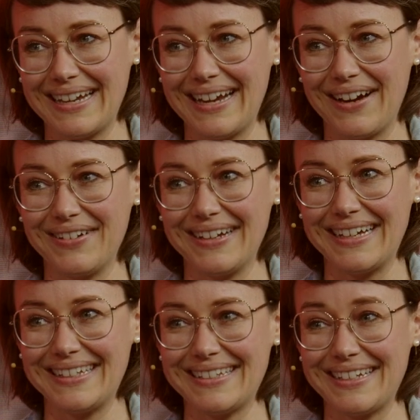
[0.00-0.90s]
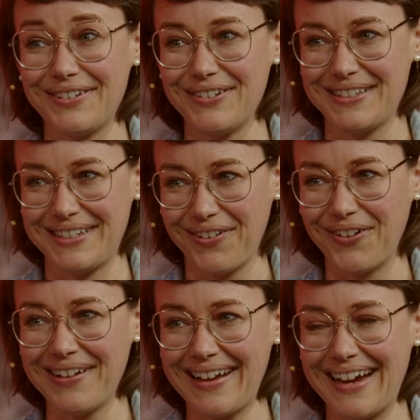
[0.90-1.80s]
genau, die geht jetzt in Kürze
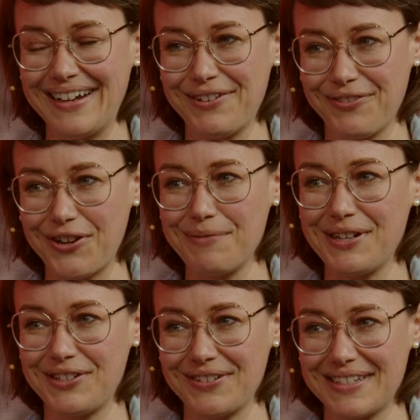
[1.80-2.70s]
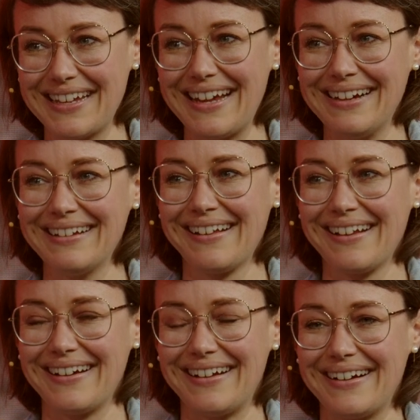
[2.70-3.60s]
online. Ich freue mich schon sehr.
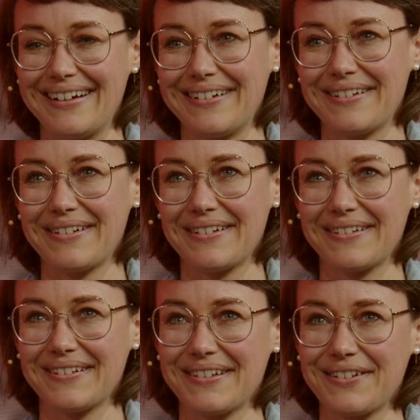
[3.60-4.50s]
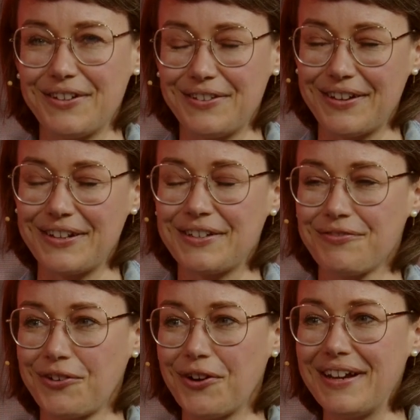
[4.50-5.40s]
Äh, könnt euch
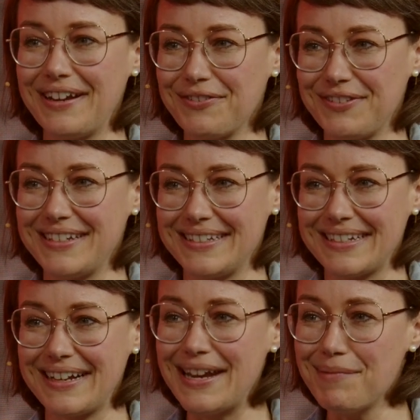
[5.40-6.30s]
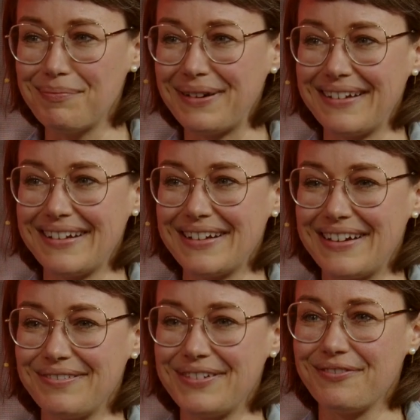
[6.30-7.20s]
freuen auf diesen Clip.
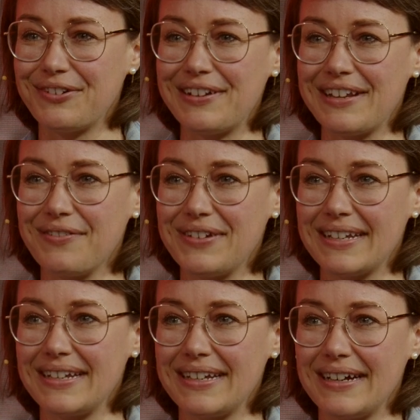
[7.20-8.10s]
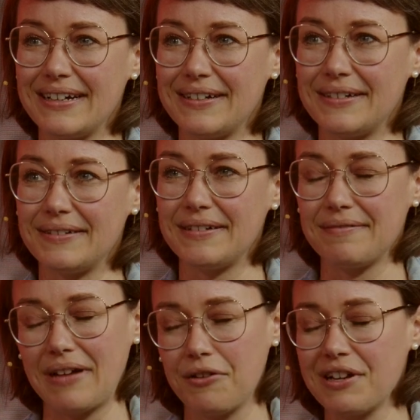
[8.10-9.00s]
Wir wollen da wirklich äh,
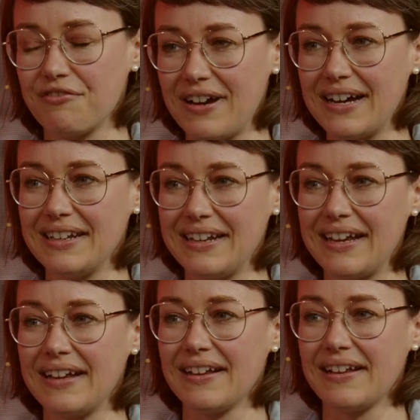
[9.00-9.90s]
auch erfahrene